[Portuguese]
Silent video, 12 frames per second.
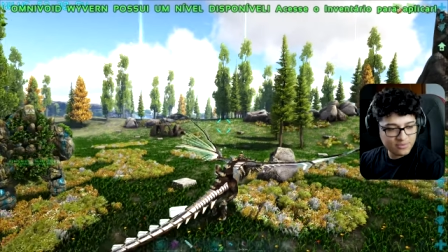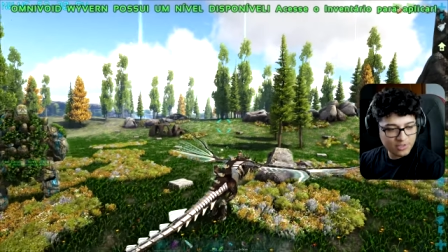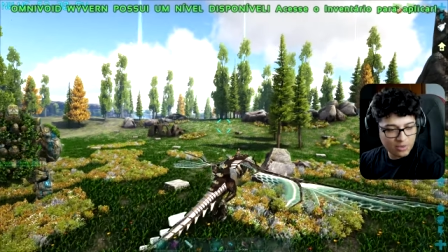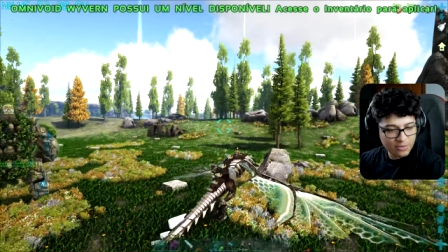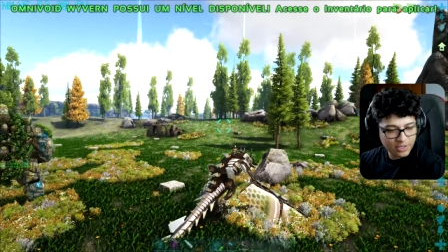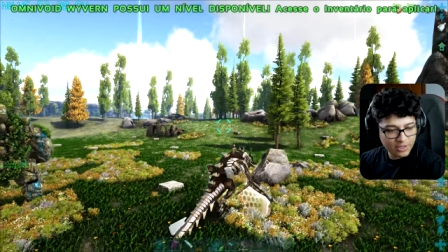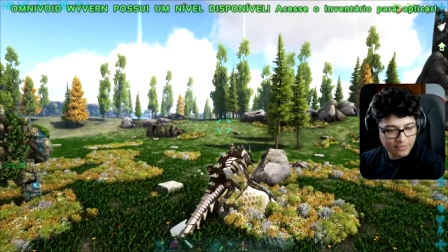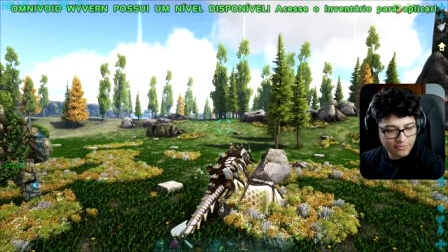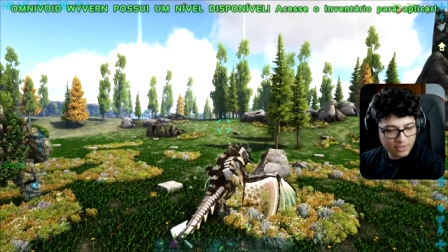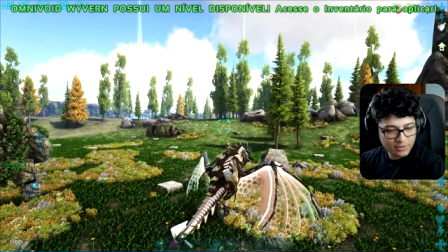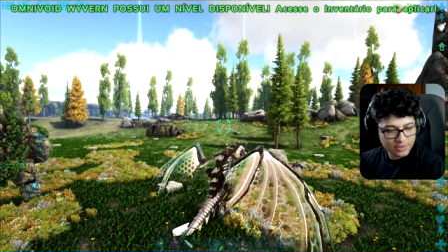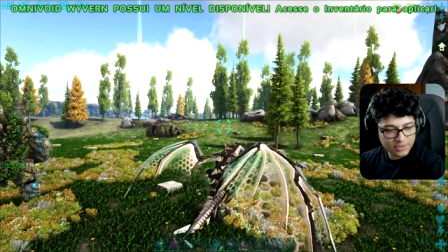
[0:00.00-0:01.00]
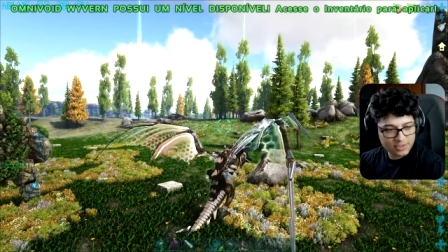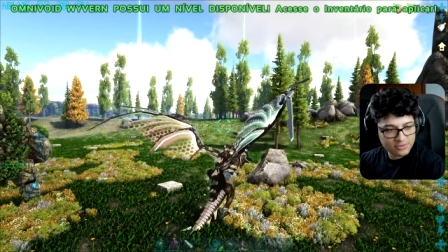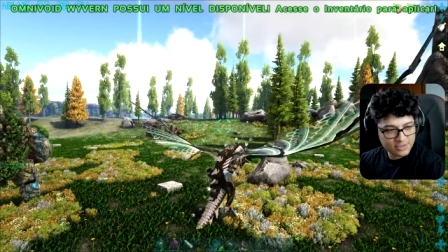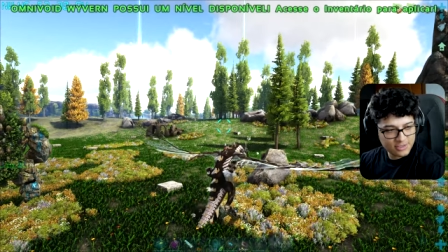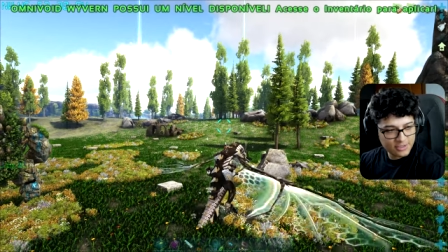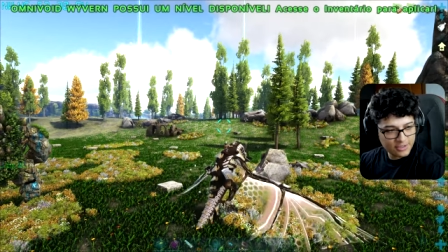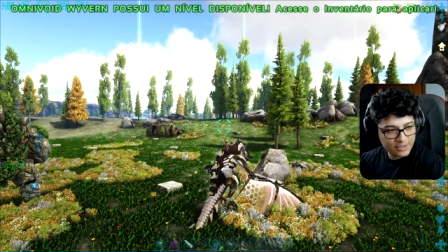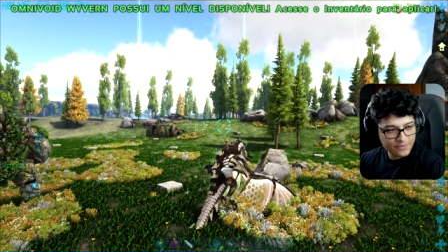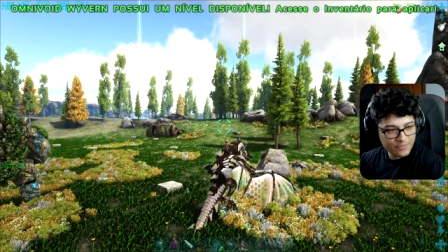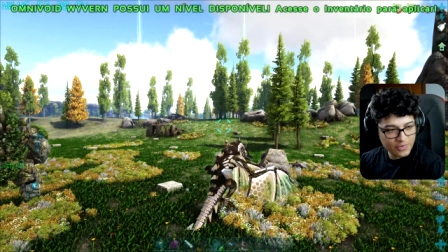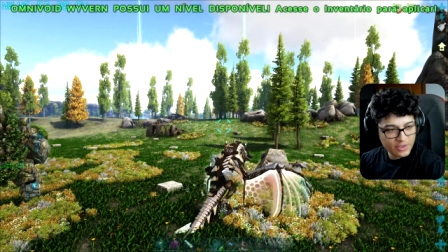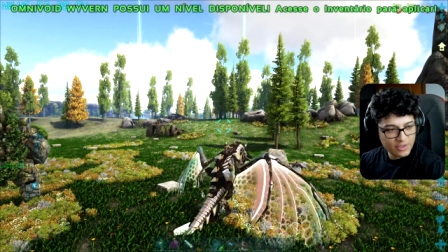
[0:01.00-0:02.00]
Calma aí, galera. Vou dar uma traduzida aqui.
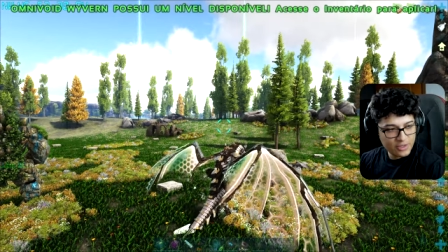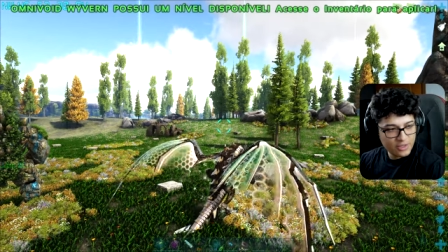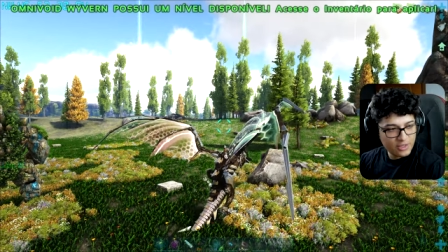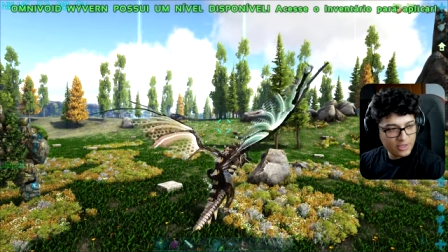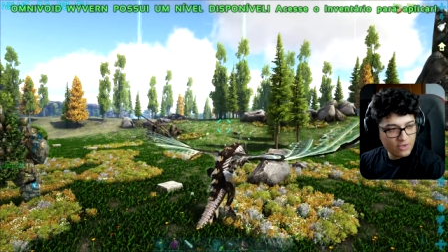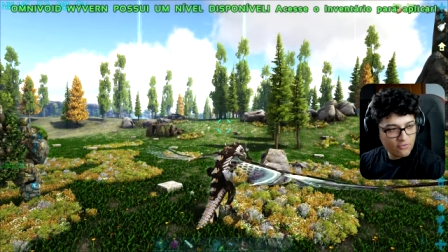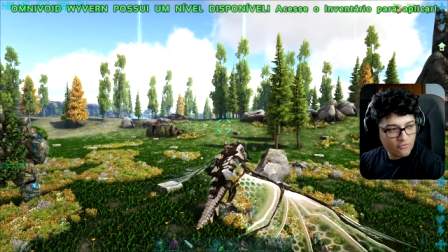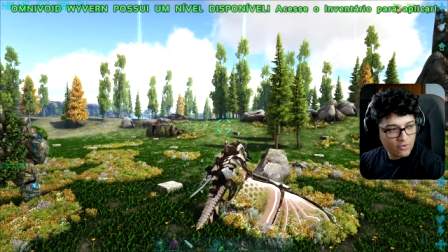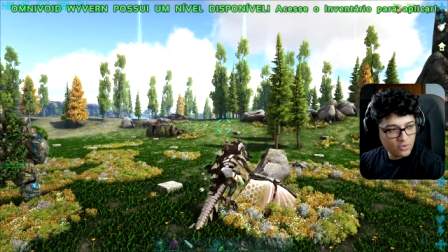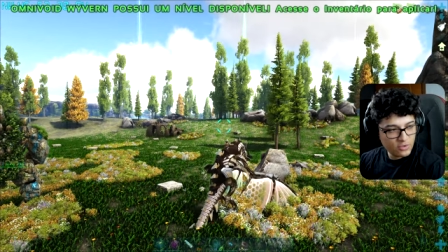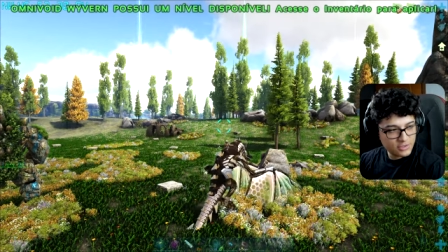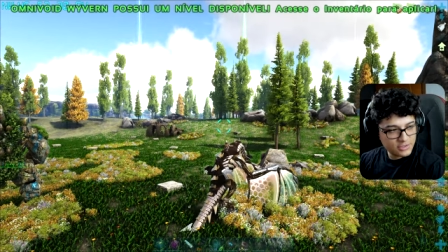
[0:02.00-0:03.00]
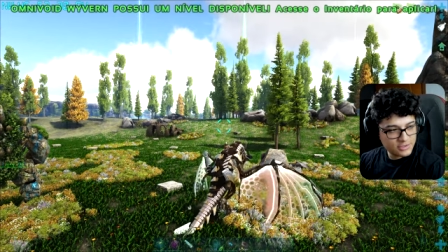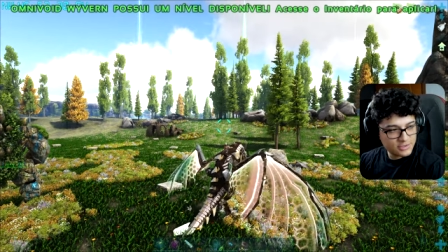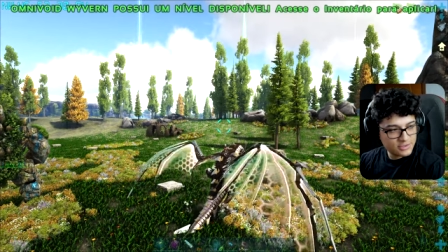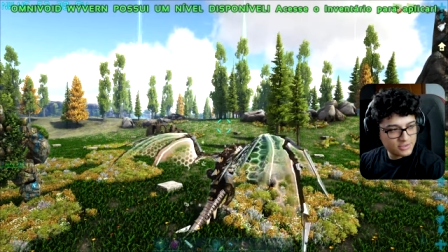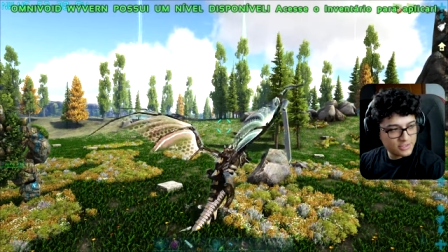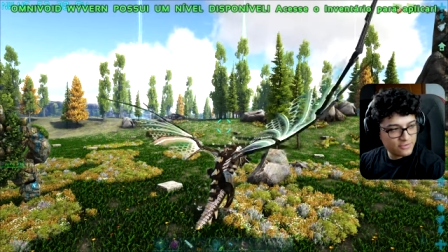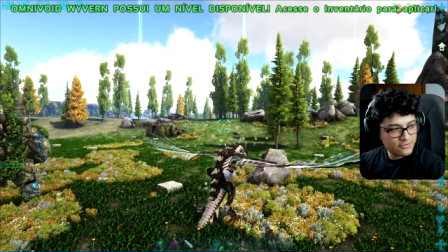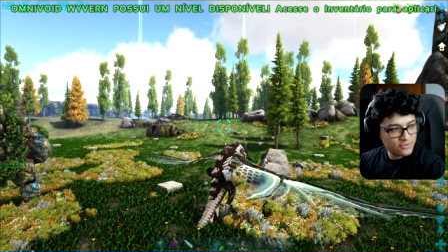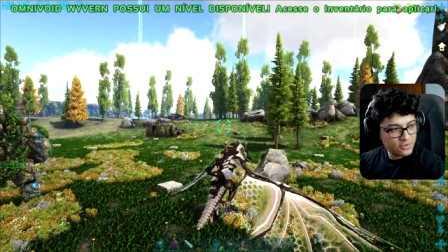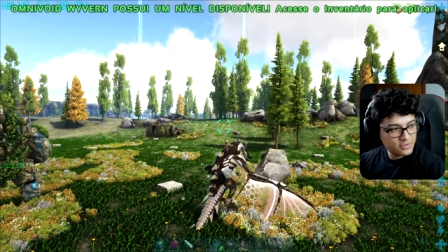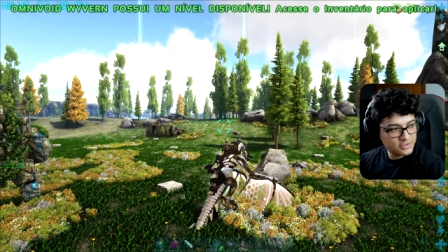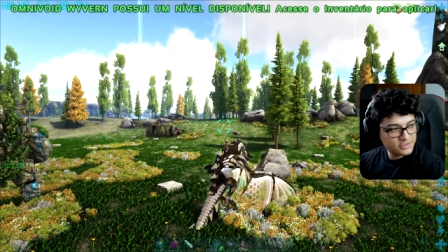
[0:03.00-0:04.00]
Evokes.
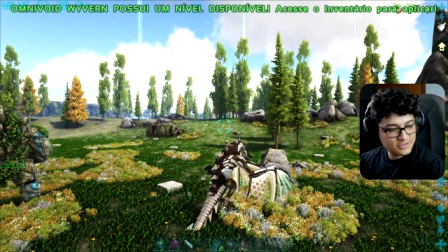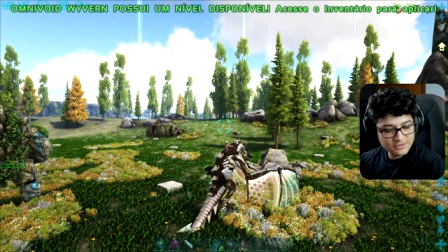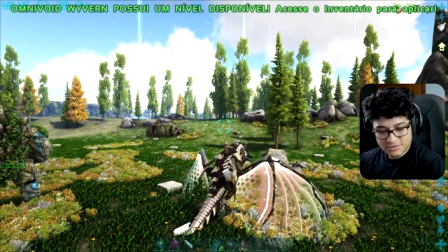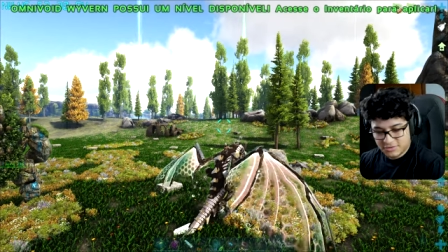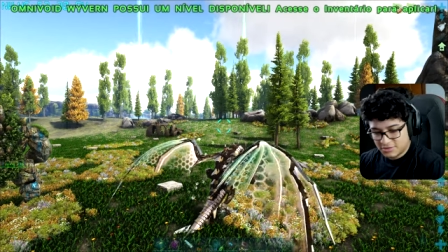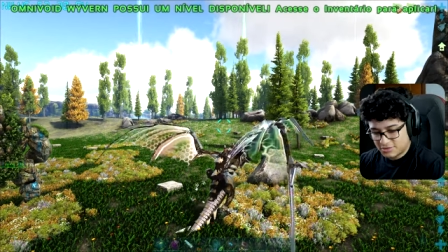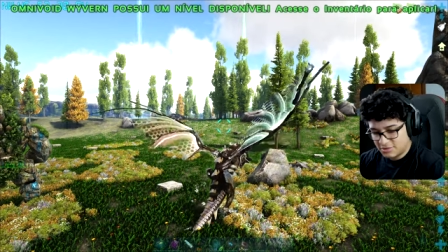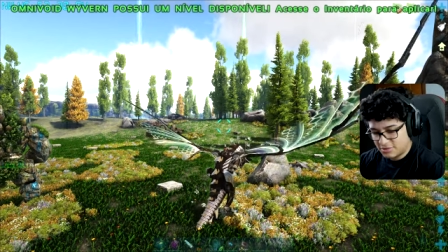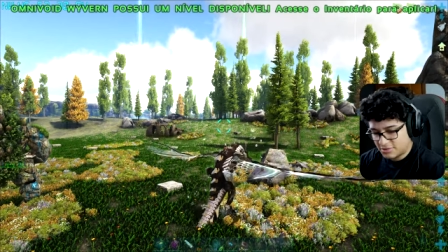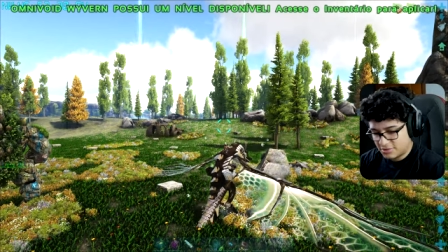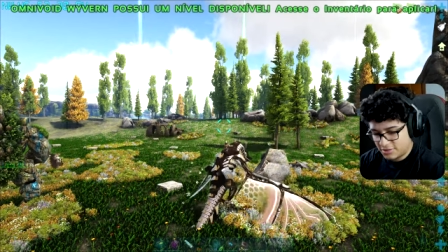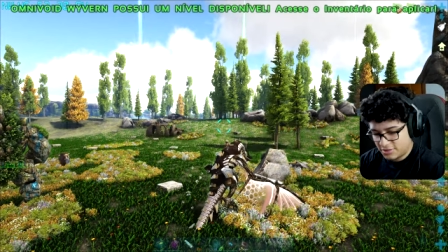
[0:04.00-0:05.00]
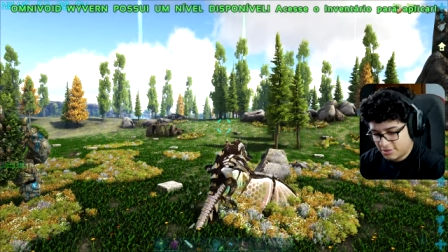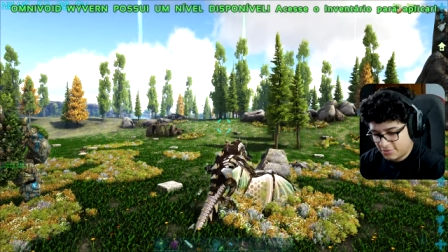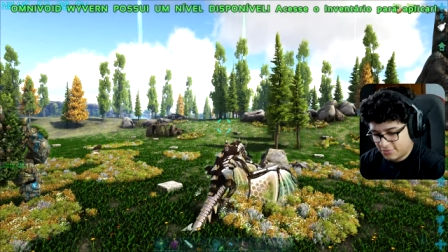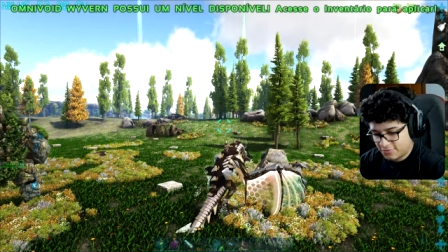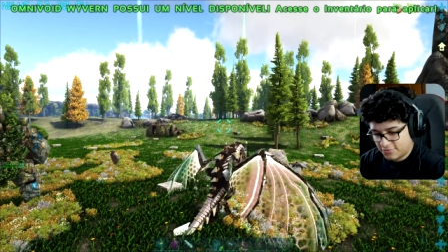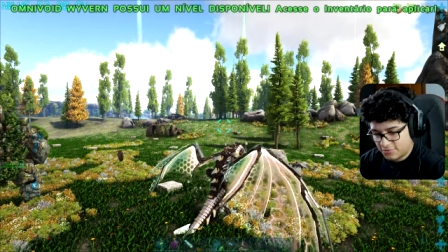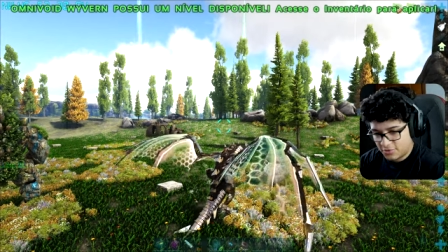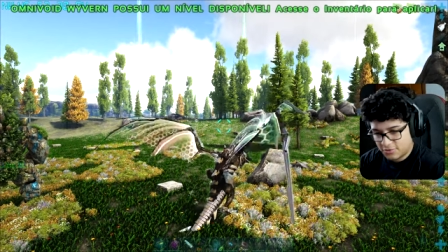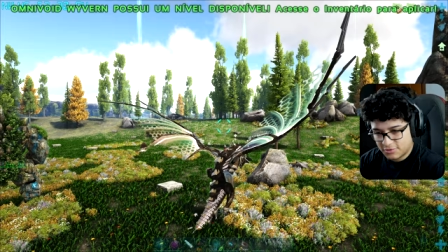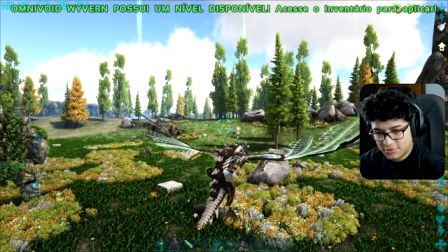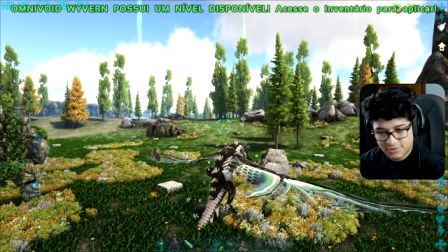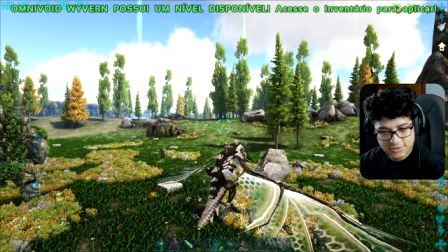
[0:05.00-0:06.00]
Evokes.
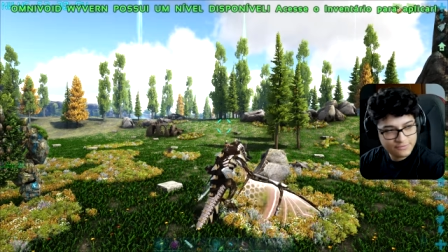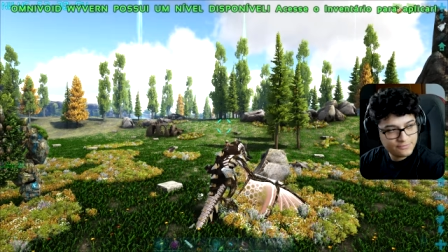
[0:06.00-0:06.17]
Evokes.